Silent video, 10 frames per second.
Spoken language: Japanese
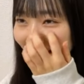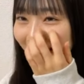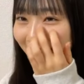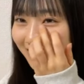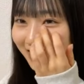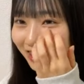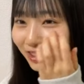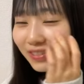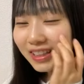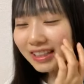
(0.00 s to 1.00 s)
う泣き出したら
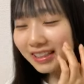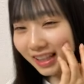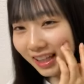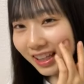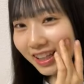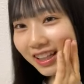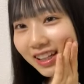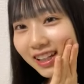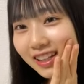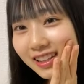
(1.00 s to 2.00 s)
止まんなくて
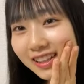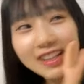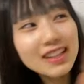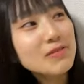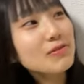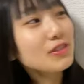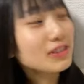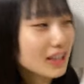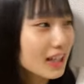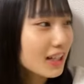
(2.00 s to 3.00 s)
なんかも
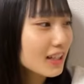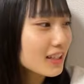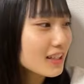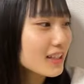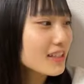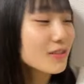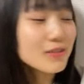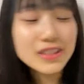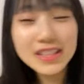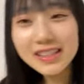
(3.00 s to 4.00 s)
うさそ
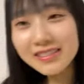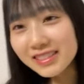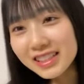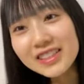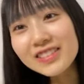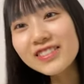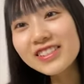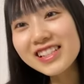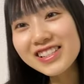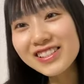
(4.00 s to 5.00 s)
こで泣くってとこ
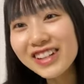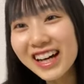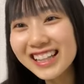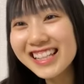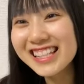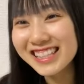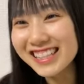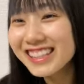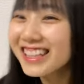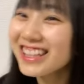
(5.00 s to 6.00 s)
ろで超腹す
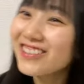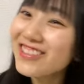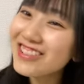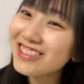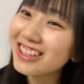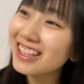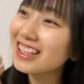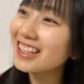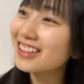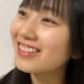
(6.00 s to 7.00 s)
すってて面白かっ
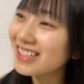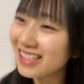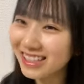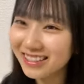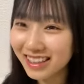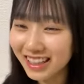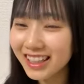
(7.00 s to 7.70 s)
たって言われちゃったぐらい